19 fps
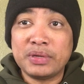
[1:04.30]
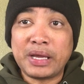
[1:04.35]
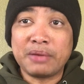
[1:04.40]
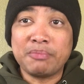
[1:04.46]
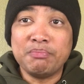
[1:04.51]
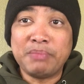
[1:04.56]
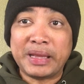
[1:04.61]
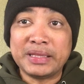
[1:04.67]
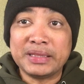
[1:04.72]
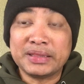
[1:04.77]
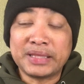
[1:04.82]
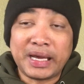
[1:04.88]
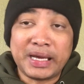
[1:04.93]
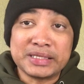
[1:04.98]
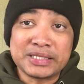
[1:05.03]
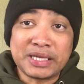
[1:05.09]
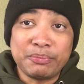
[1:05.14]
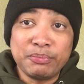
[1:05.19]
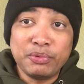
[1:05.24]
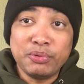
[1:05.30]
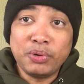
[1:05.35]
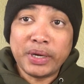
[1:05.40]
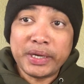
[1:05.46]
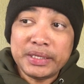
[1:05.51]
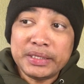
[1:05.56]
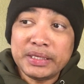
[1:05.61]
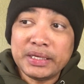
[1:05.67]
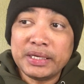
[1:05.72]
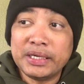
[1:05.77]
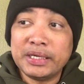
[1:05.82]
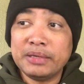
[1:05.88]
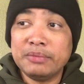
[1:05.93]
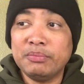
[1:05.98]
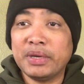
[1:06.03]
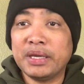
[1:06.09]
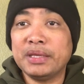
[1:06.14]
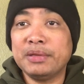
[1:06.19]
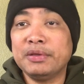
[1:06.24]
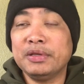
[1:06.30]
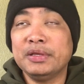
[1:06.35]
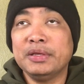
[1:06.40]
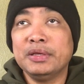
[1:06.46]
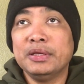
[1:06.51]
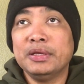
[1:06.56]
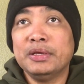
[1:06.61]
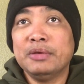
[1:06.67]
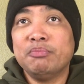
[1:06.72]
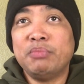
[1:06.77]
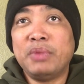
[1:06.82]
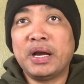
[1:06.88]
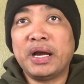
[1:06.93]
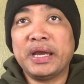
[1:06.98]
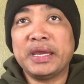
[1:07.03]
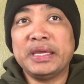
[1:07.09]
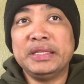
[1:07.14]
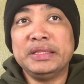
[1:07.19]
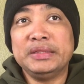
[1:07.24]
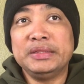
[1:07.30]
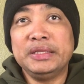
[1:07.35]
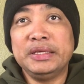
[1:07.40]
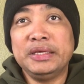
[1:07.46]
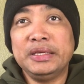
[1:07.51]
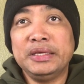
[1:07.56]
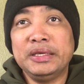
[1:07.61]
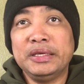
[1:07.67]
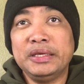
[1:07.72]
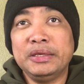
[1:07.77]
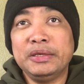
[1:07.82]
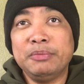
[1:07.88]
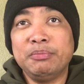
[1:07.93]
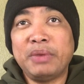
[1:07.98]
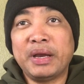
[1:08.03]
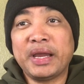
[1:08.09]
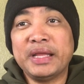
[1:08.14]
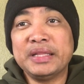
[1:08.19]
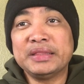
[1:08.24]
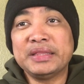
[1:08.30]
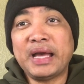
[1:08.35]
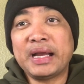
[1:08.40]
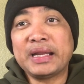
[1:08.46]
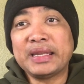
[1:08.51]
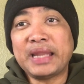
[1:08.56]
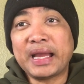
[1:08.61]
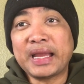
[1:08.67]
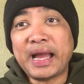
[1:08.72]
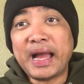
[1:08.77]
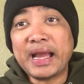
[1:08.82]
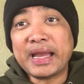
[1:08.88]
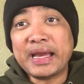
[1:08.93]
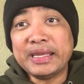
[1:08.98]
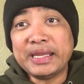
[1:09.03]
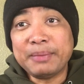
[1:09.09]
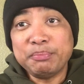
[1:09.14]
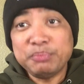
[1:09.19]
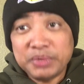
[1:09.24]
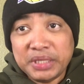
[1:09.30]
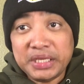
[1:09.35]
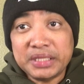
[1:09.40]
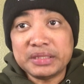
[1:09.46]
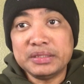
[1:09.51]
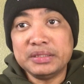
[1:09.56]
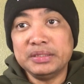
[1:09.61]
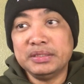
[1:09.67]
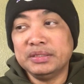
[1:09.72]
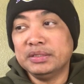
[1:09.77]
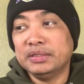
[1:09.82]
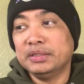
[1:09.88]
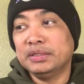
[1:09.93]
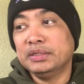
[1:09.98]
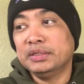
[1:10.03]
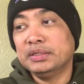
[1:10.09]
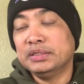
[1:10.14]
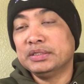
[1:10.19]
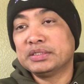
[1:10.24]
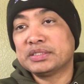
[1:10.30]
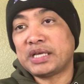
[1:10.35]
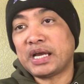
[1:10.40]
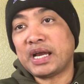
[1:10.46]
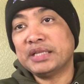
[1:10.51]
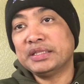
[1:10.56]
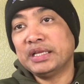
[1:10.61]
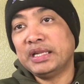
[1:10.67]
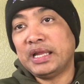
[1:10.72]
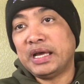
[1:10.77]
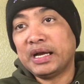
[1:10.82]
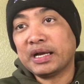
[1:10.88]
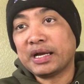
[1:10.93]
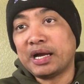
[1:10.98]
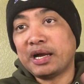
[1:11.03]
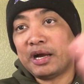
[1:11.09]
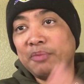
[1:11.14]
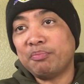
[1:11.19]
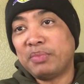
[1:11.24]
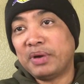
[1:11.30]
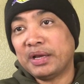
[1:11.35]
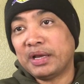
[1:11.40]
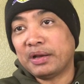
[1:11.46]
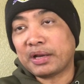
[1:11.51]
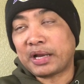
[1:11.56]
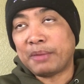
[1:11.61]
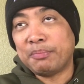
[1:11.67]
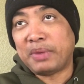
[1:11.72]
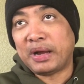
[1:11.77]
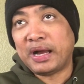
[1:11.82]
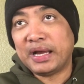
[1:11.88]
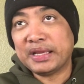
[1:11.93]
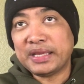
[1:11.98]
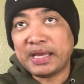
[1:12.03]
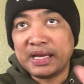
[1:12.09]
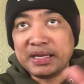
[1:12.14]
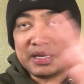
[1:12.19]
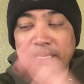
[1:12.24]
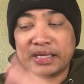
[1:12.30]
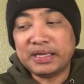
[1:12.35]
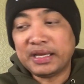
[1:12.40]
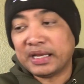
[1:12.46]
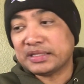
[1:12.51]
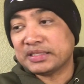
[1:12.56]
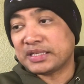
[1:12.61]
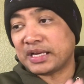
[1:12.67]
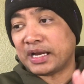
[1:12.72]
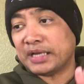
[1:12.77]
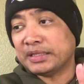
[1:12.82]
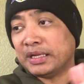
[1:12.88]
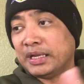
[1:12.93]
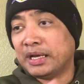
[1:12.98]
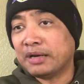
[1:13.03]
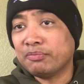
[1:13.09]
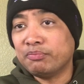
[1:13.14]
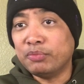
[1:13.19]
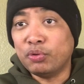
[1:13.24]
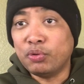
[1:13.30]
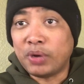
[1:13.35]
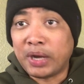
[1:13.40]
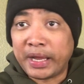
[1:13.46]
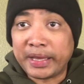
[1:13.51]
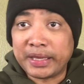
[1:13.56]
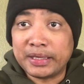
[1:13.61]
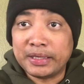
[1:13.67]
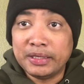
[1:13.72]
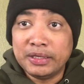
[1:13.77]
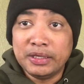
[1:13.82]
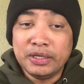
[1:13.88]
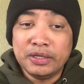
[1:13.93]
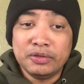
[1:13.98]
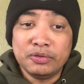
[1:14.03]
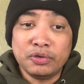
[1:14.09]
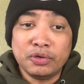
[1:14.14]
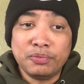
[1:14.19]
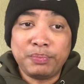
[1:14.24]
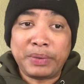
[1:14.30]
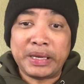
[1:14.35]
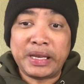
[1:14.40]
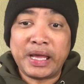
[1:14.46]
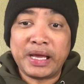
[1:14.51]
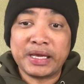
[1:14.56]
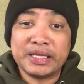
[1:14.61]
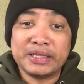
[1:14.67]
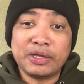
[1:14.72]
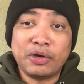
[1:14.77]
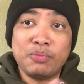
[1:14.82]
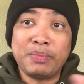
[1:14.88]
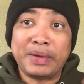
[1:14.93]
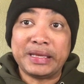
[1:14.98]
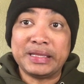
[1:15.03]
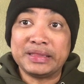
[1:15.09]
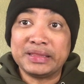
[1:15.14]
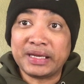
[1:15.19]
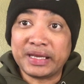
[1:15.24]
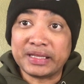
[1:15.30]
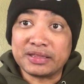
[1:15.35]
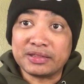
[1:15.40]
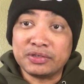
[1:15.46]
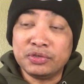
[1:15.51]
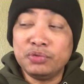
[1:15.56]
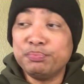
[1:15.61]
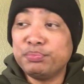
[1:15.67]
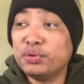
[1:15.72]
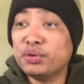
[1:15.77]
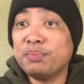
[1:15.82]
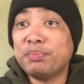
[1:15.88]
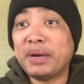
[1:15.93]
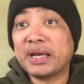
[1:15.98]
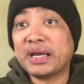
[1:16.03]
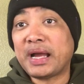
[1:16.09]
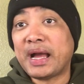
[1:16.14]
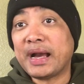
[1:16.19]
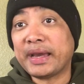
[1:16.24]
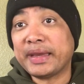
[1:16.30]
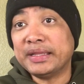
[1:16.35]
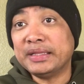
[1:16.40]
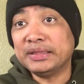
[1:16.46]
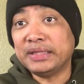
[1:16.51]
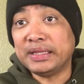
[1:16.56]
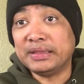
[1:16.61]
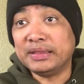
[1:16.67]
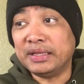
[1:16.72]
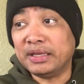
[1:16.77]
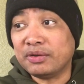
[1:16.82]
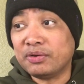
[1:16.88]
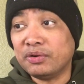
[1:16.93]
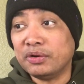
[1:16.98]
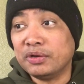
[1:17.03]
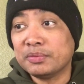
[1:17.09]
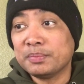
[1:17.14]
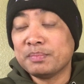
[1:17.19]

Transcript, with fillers: ng banta sa buhay niya, may mga hindi magandang nagaganap din sa kanilang kahaba- kabahayanan at sa kanilang buhay. No, palagi daw may threat. Yun po yung pagkakaintindi ko.